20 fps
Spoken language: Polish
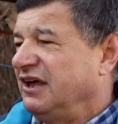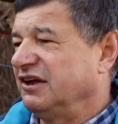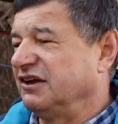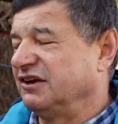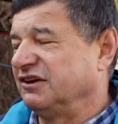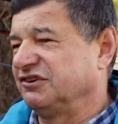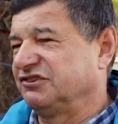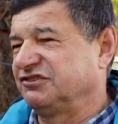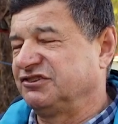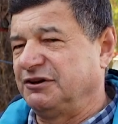
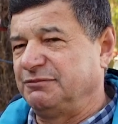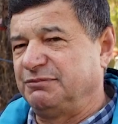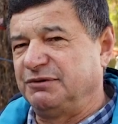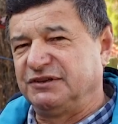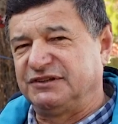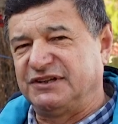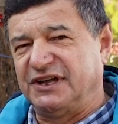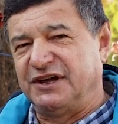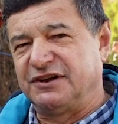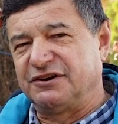e,
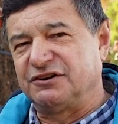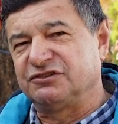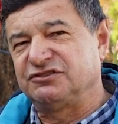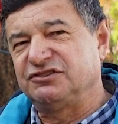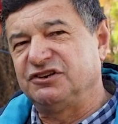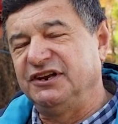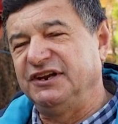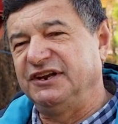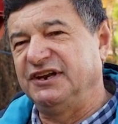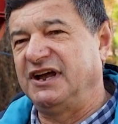żeby ta
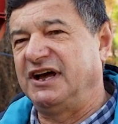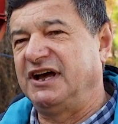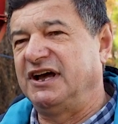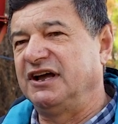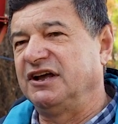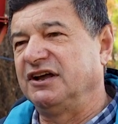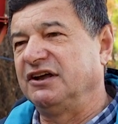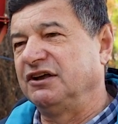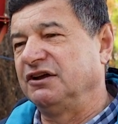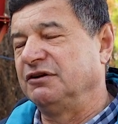
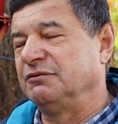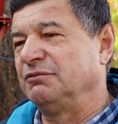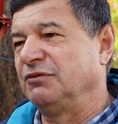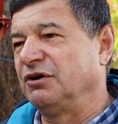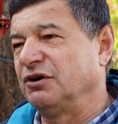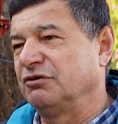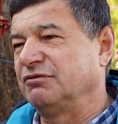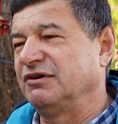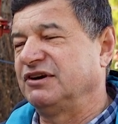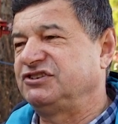roślina e,
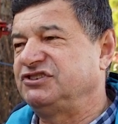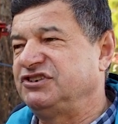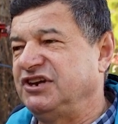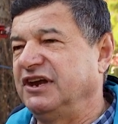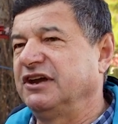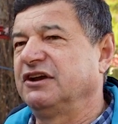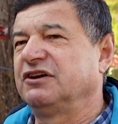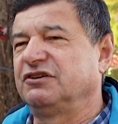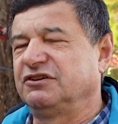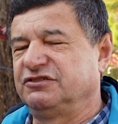mogła
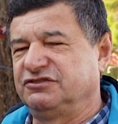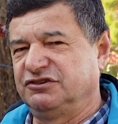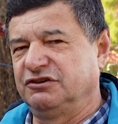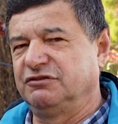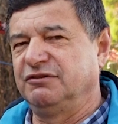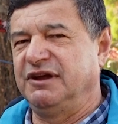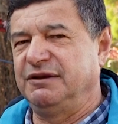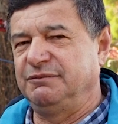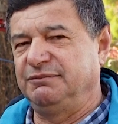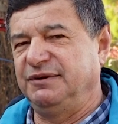sięgnąć
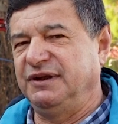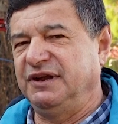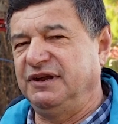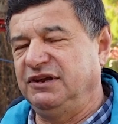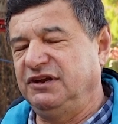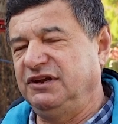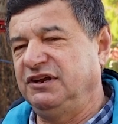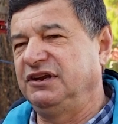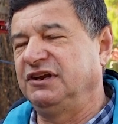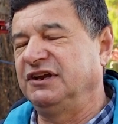
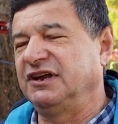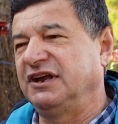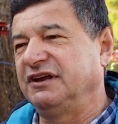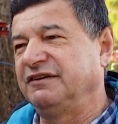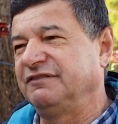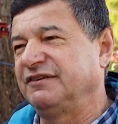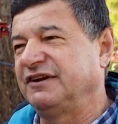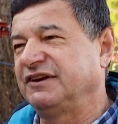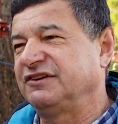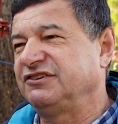głębiej. I
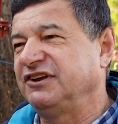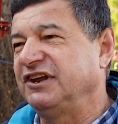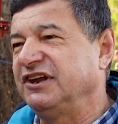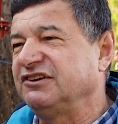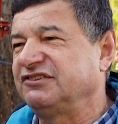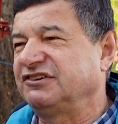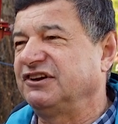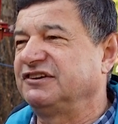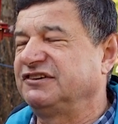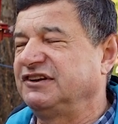
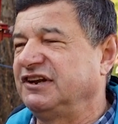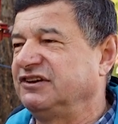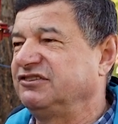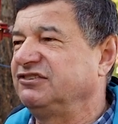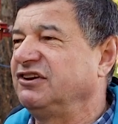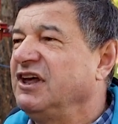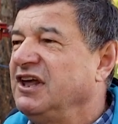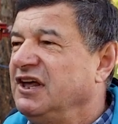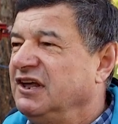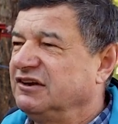najważniejsza
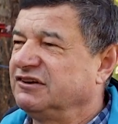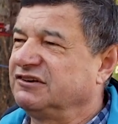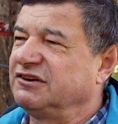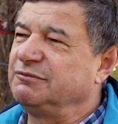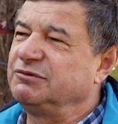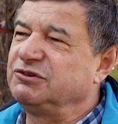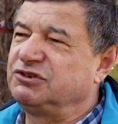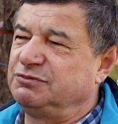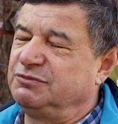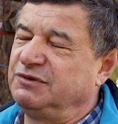rzecz,
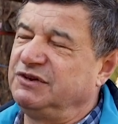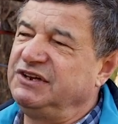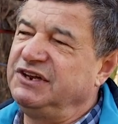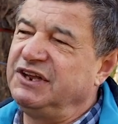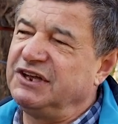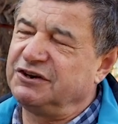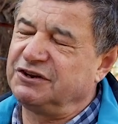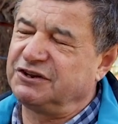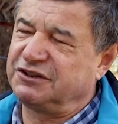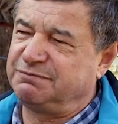żebyśmy
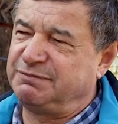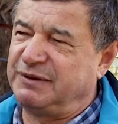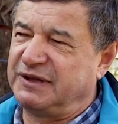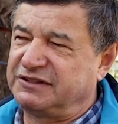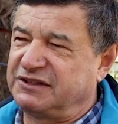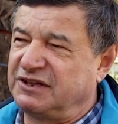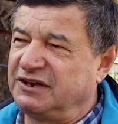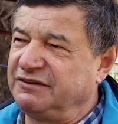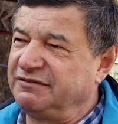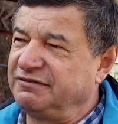nie
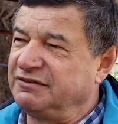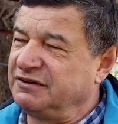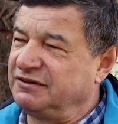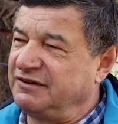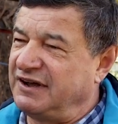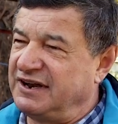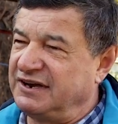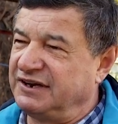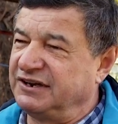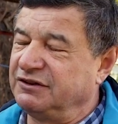
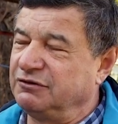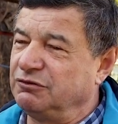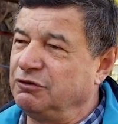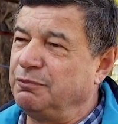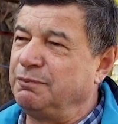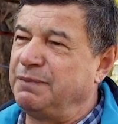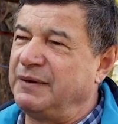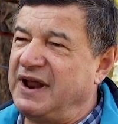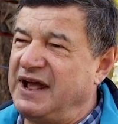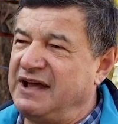rozpatrywali
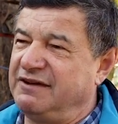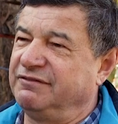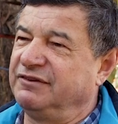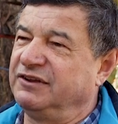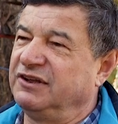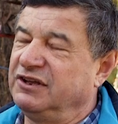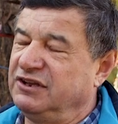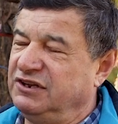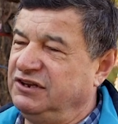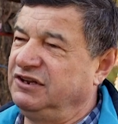
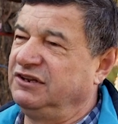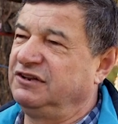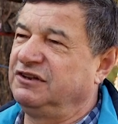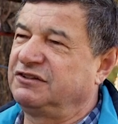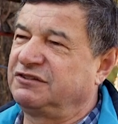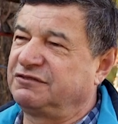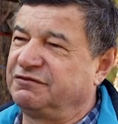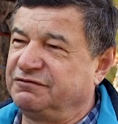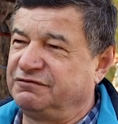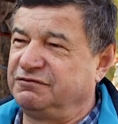uprawy i
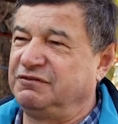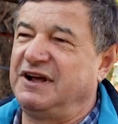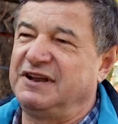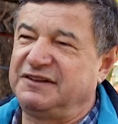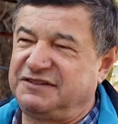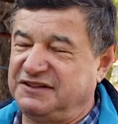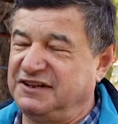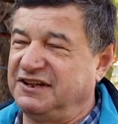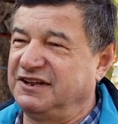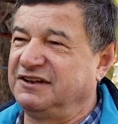z
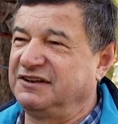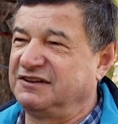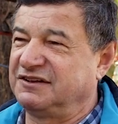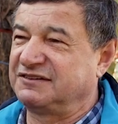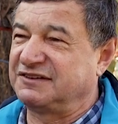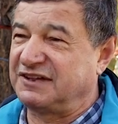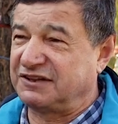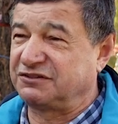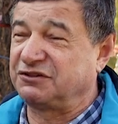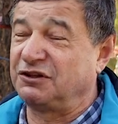własnej
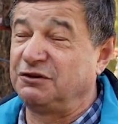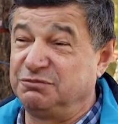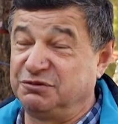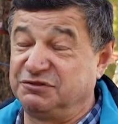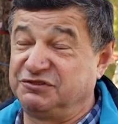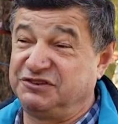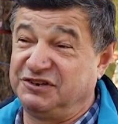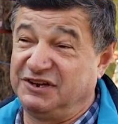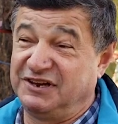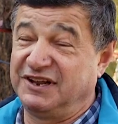
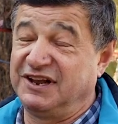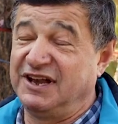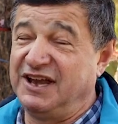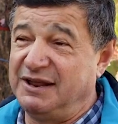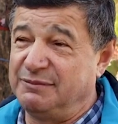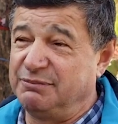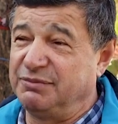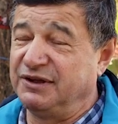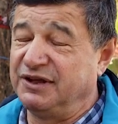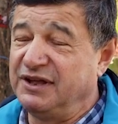zasobu, czyli
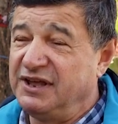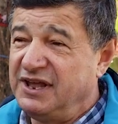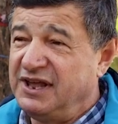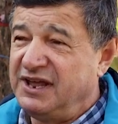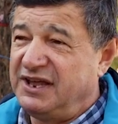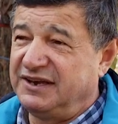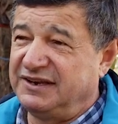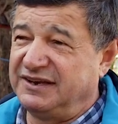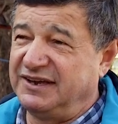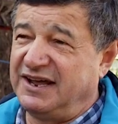gleby
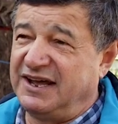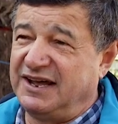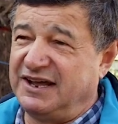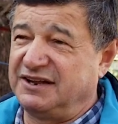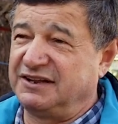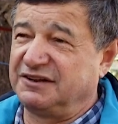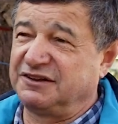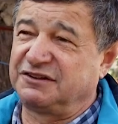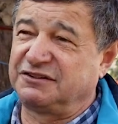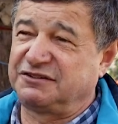
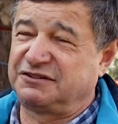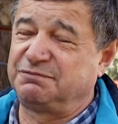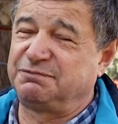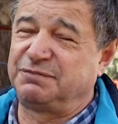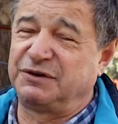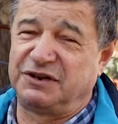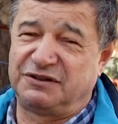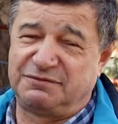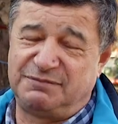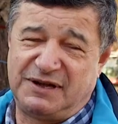na z
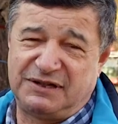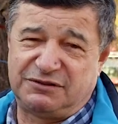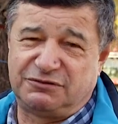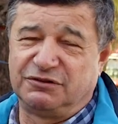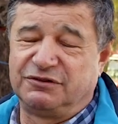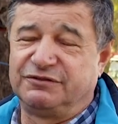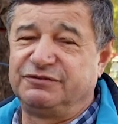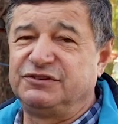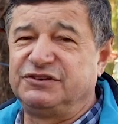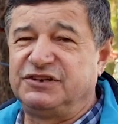
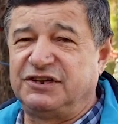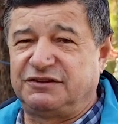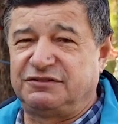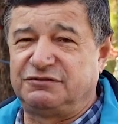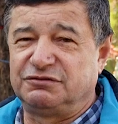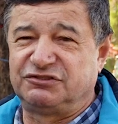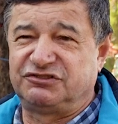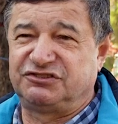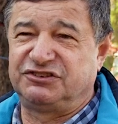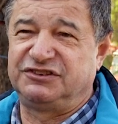pryzmatu
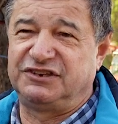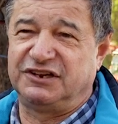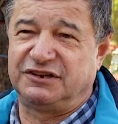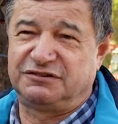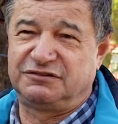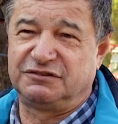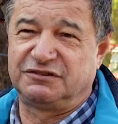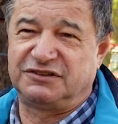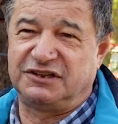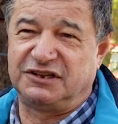
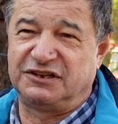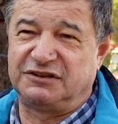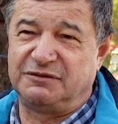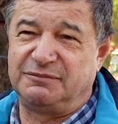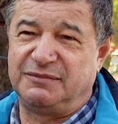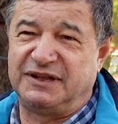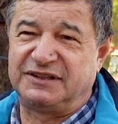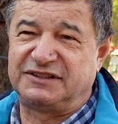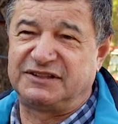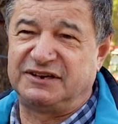20-30
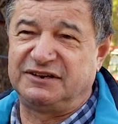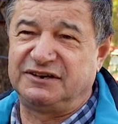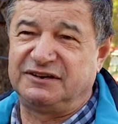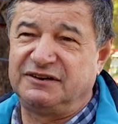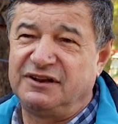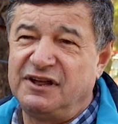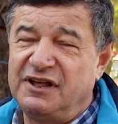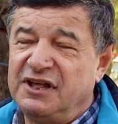centymetrów,